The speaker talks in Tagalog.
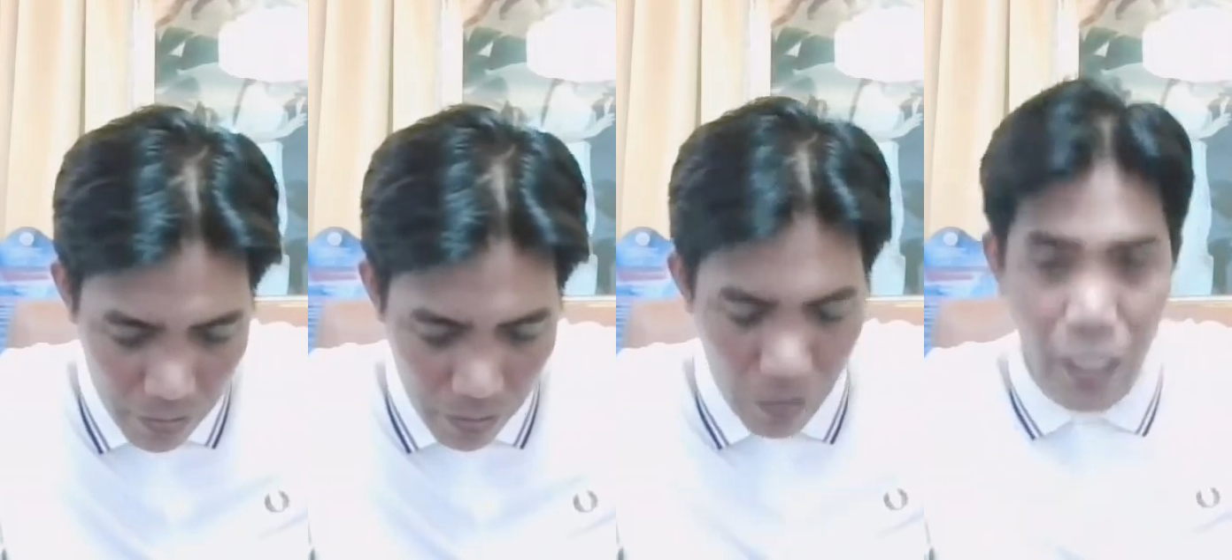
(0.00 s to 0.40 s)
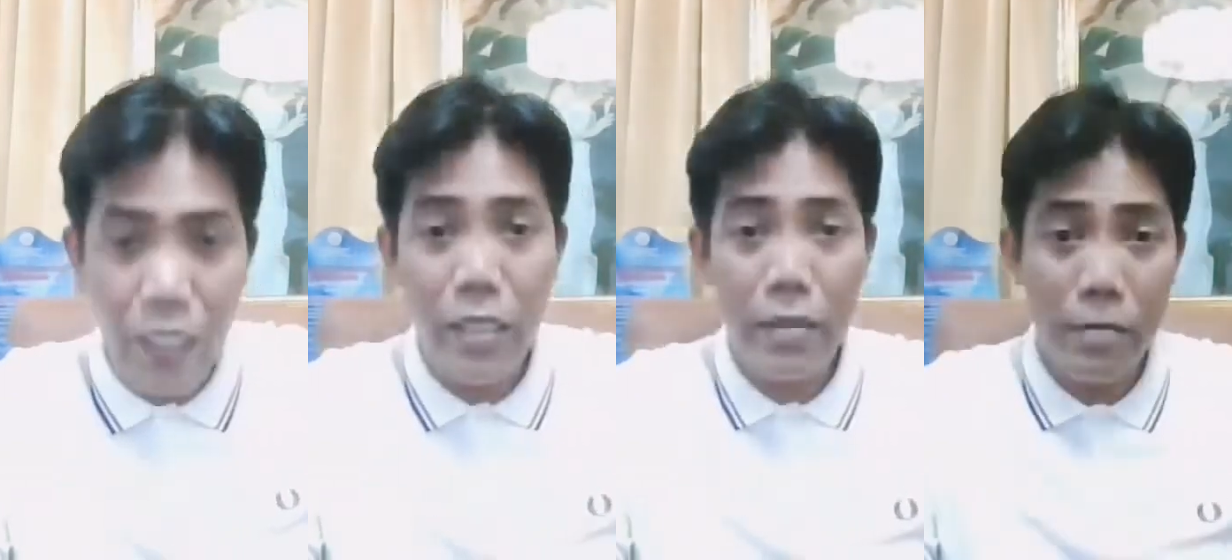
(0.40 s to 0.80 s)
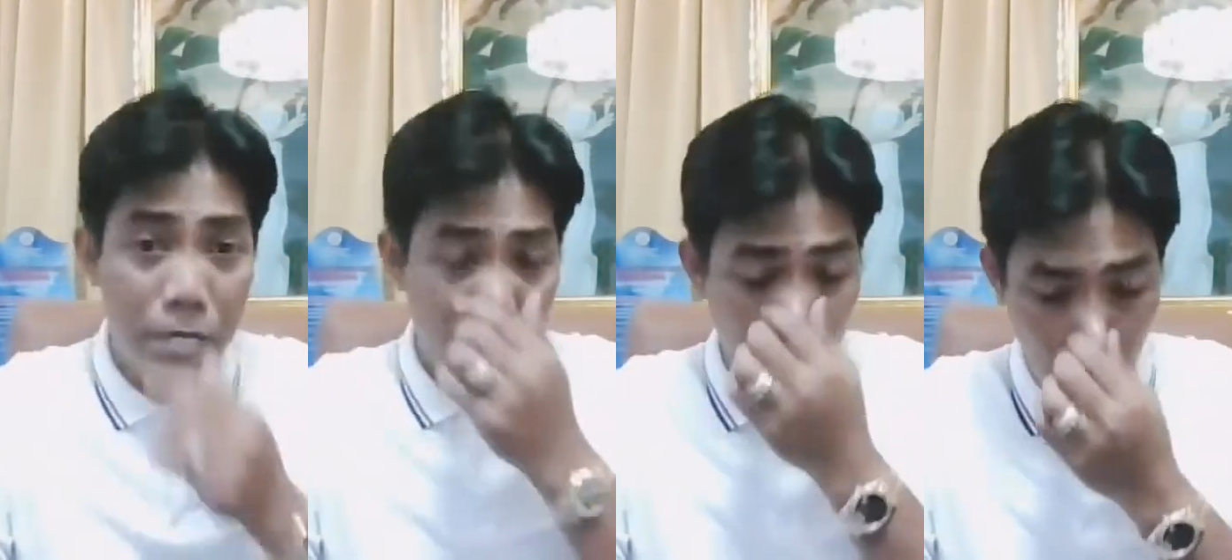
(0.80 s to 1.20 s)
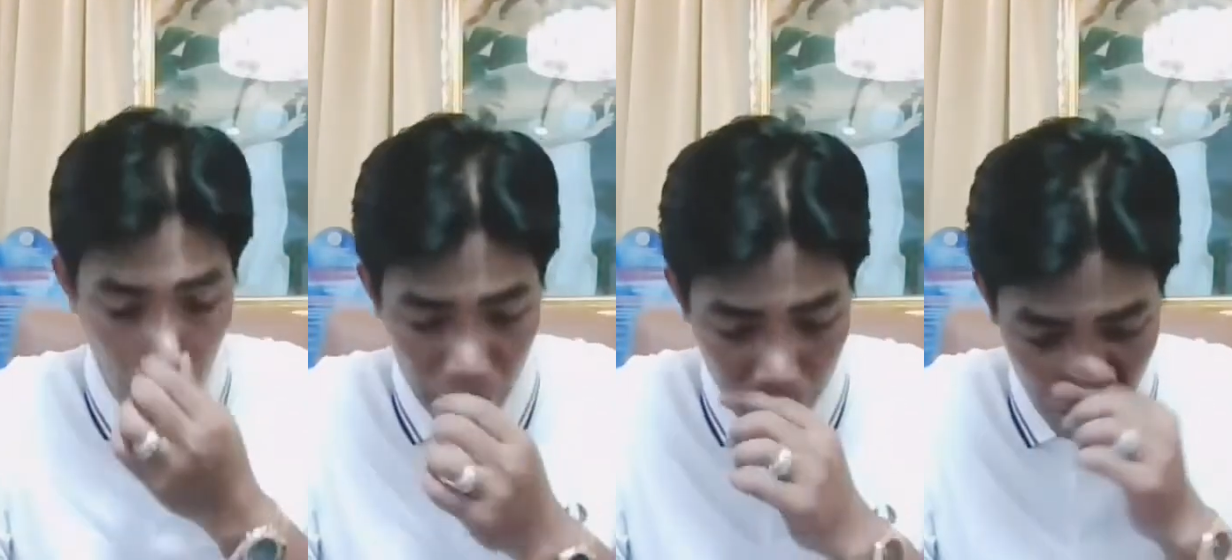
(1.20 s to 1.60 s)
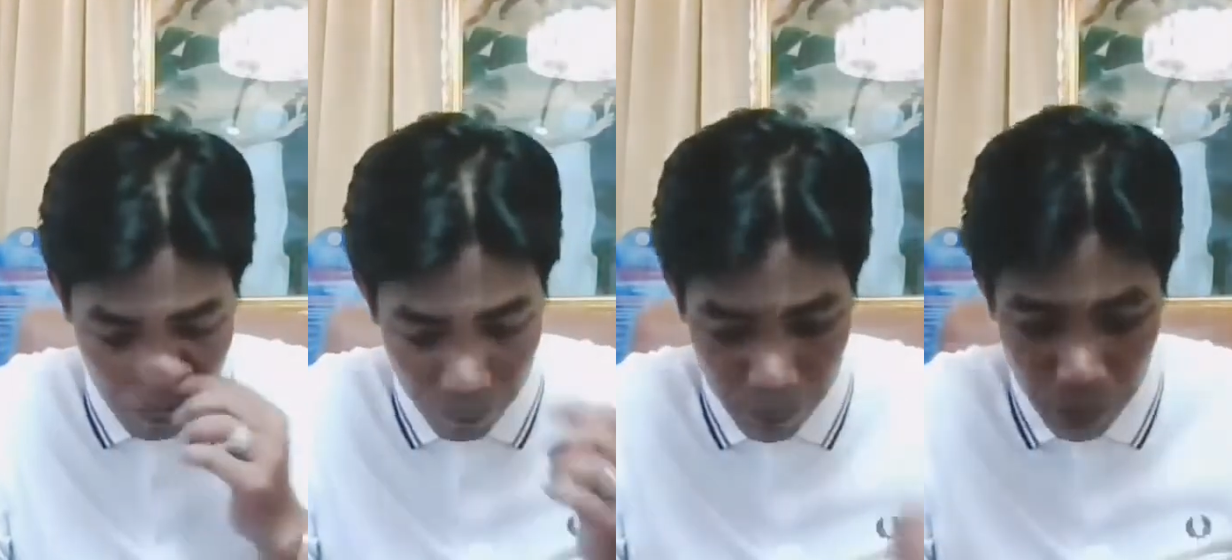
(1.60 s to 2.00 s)
Okay. Okay po.
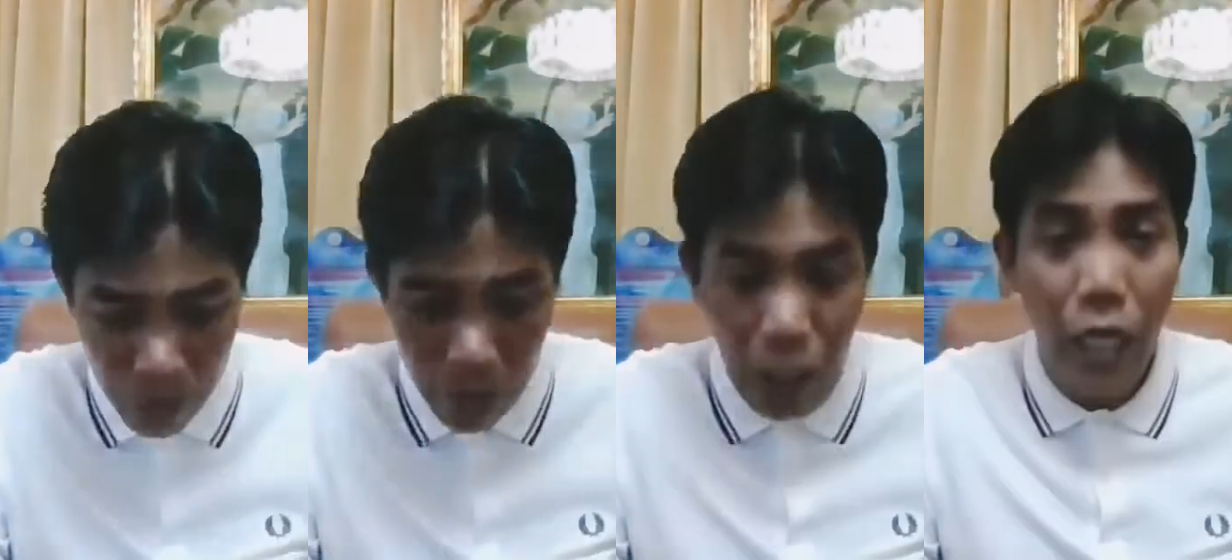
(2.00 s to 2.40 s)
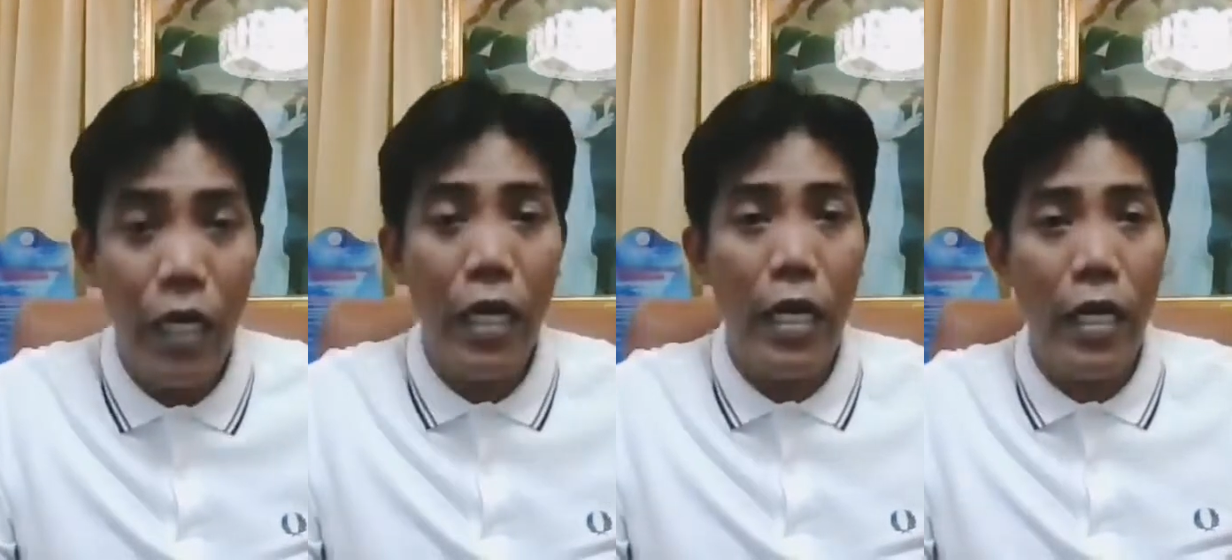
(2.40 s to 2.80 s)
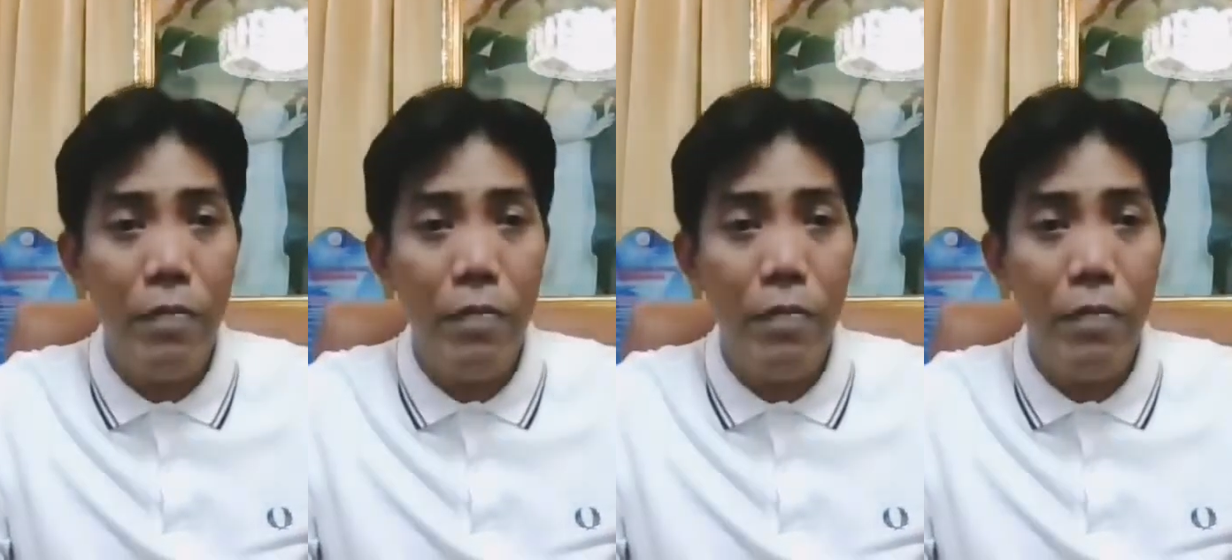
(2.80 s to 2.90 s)
Ah, uh,